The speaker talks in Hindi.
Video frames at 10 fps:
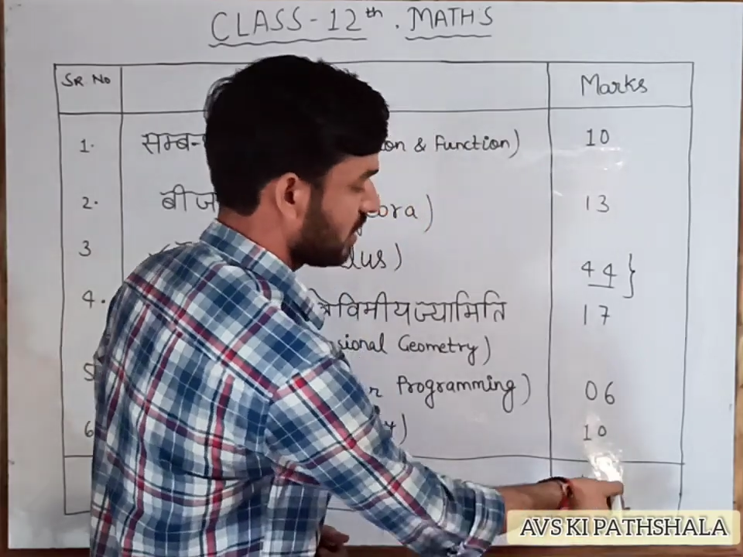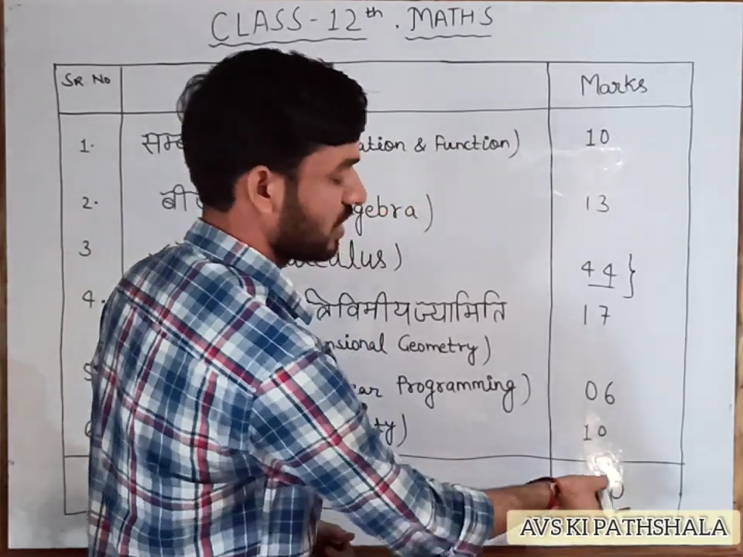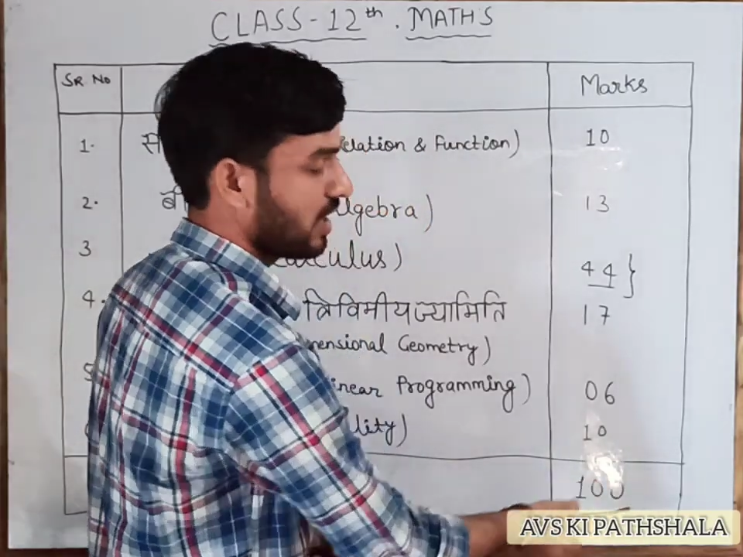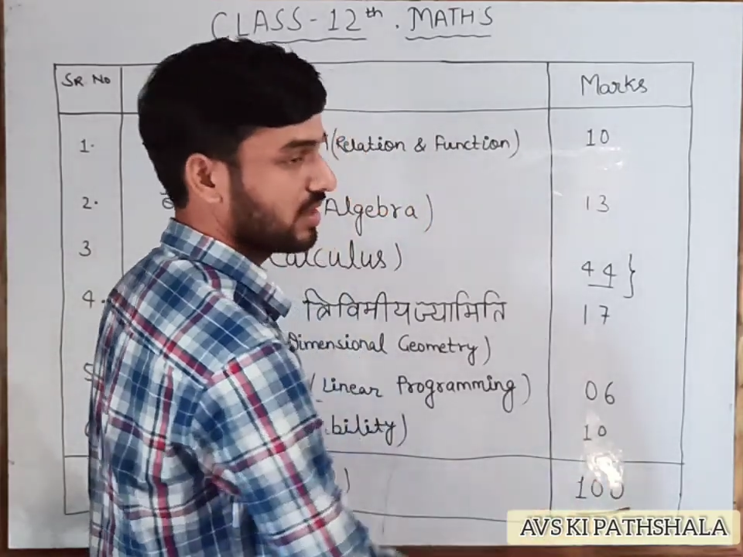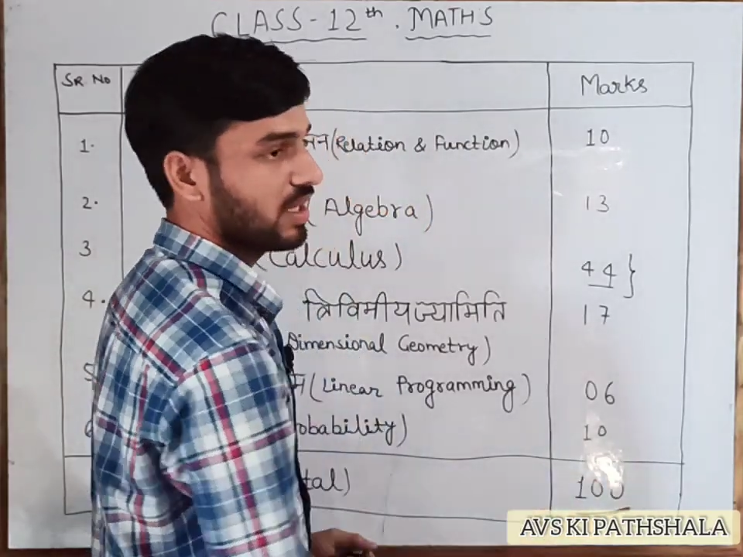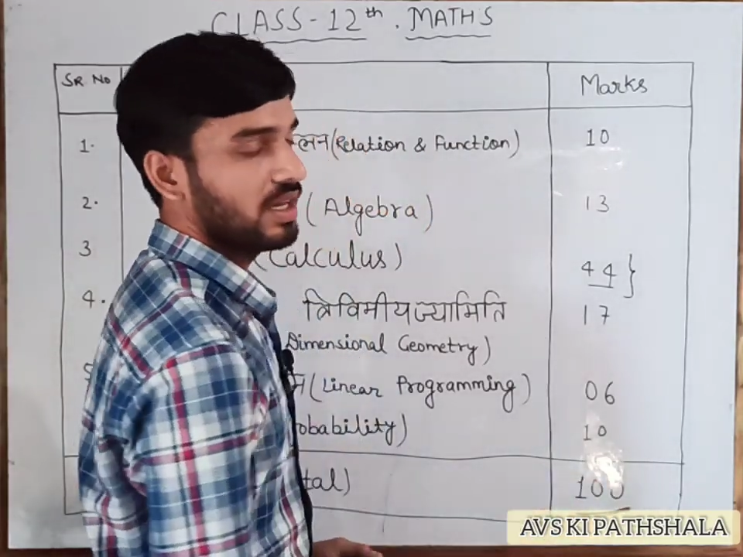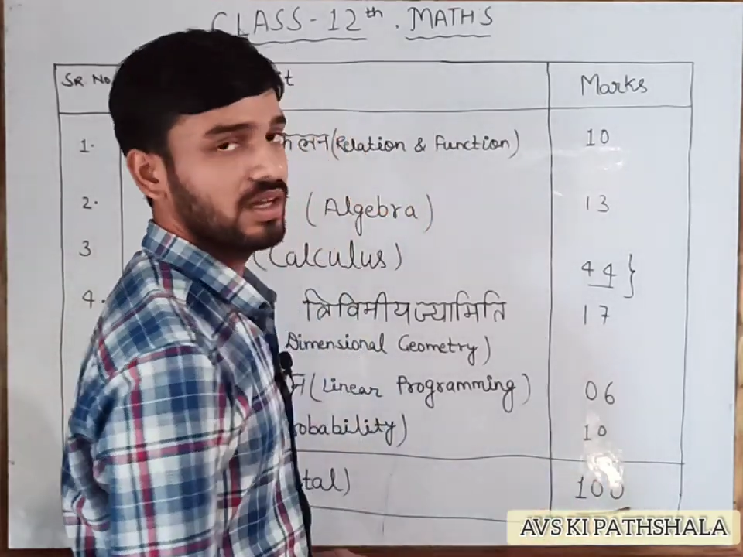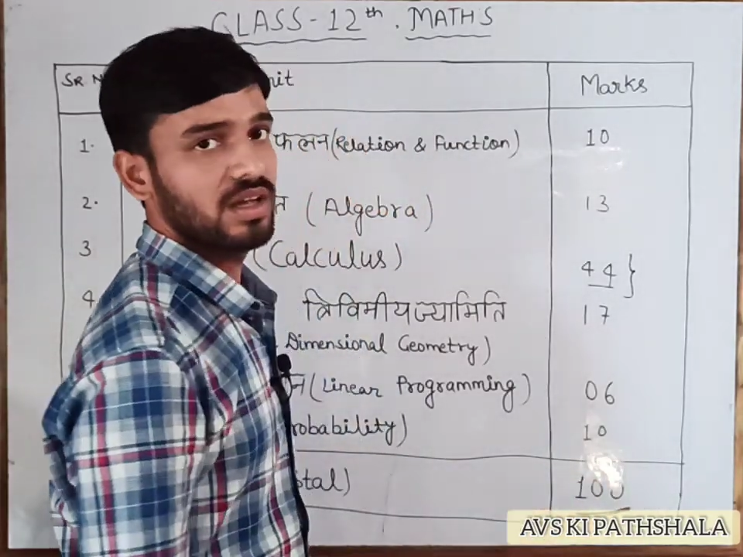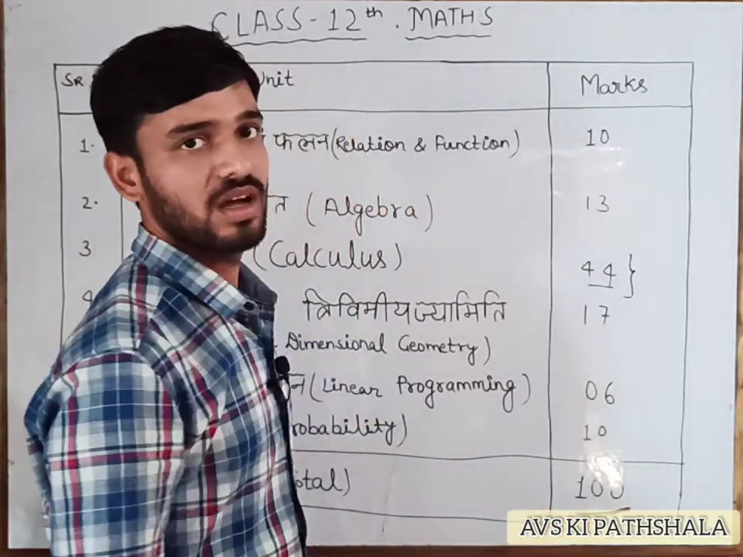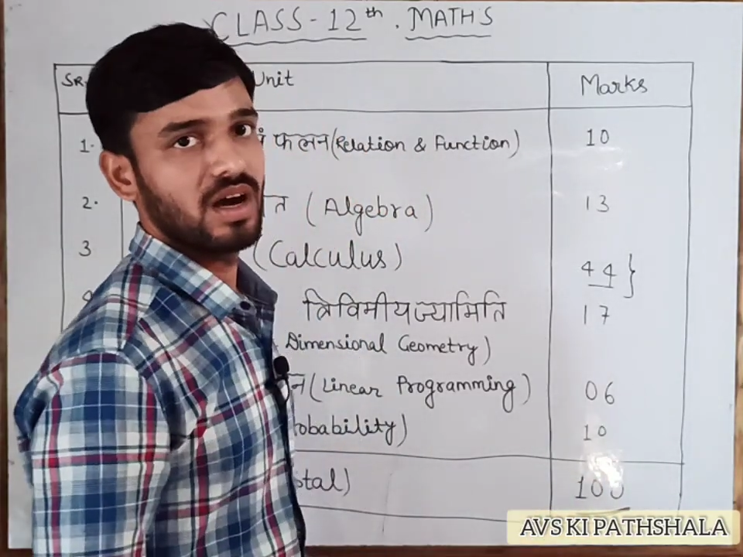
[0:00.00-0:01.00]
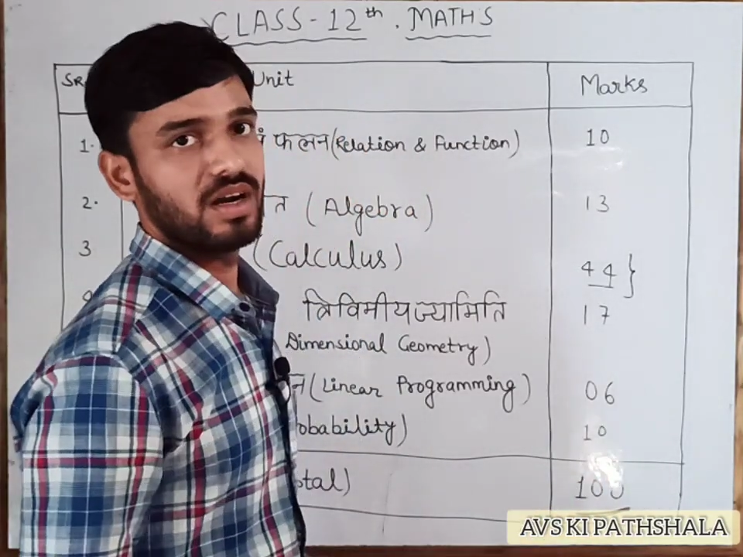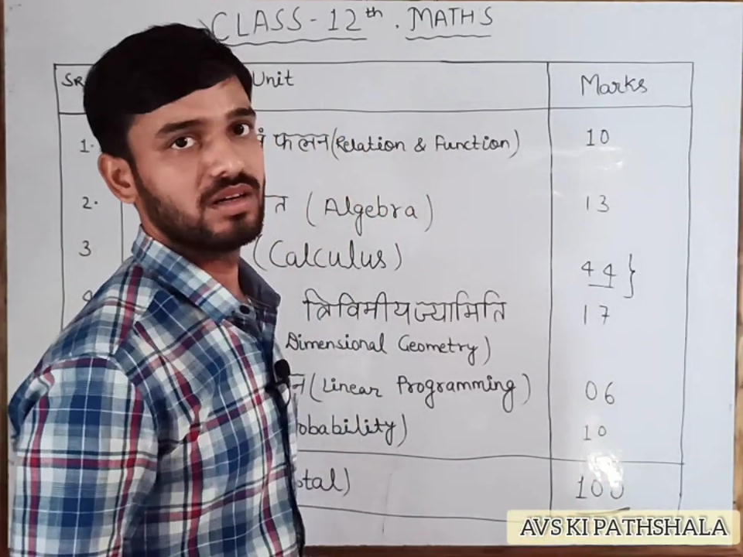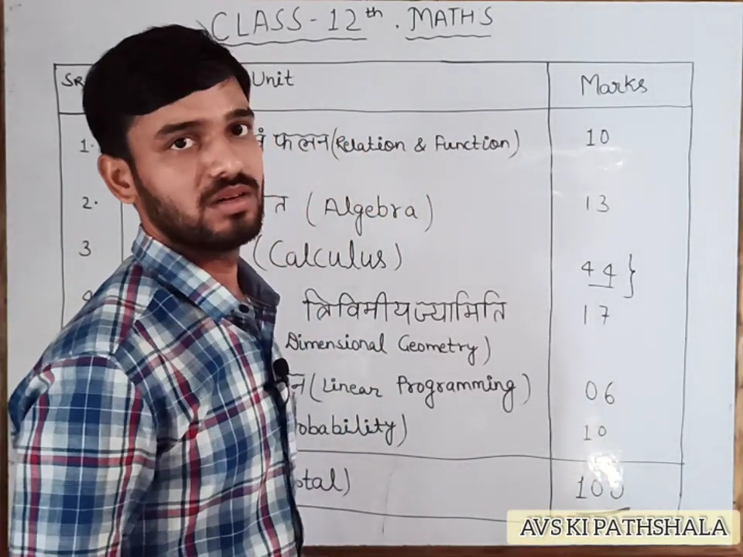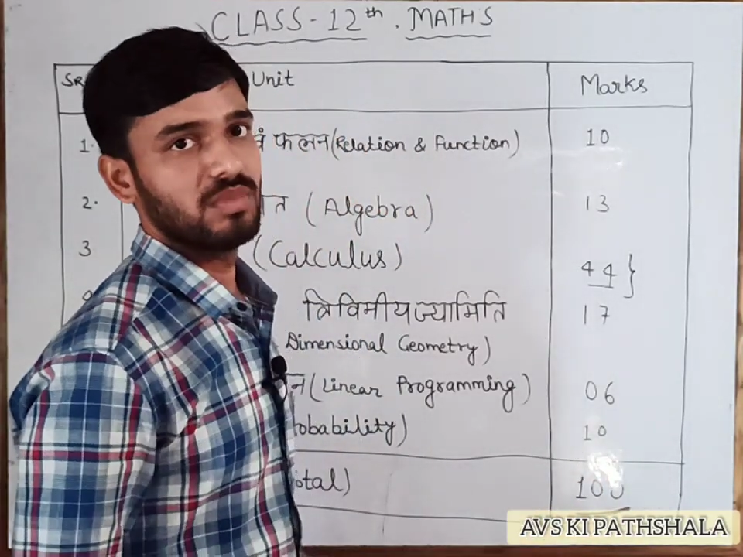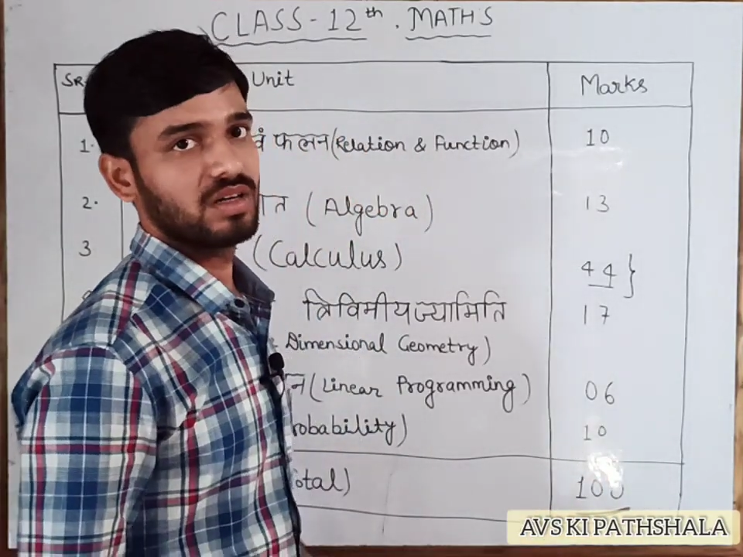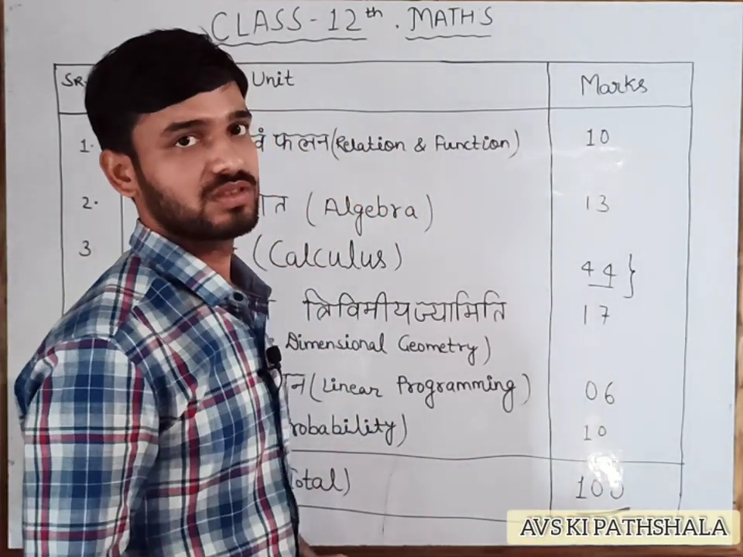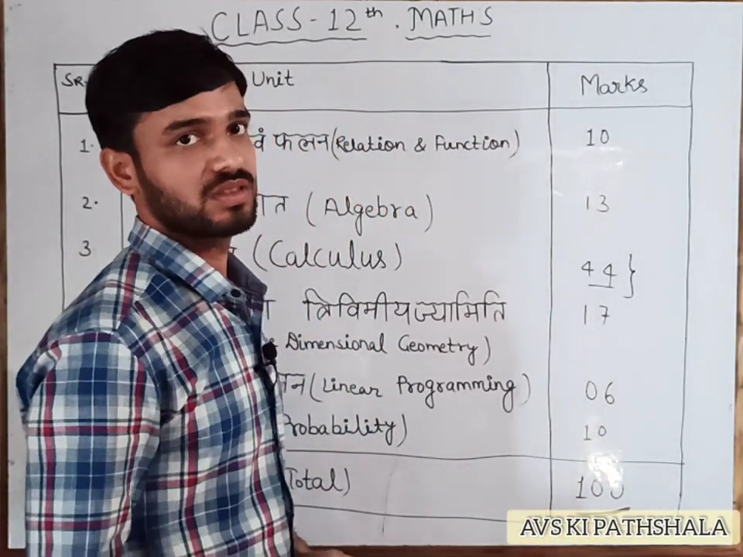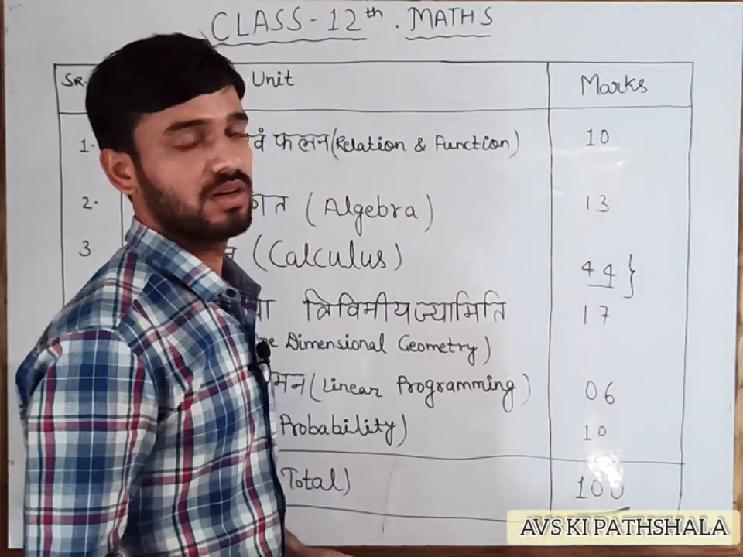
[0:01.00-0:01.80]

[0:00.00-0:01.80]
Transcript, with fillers: कितना आता है हंड्रेड मार्क्स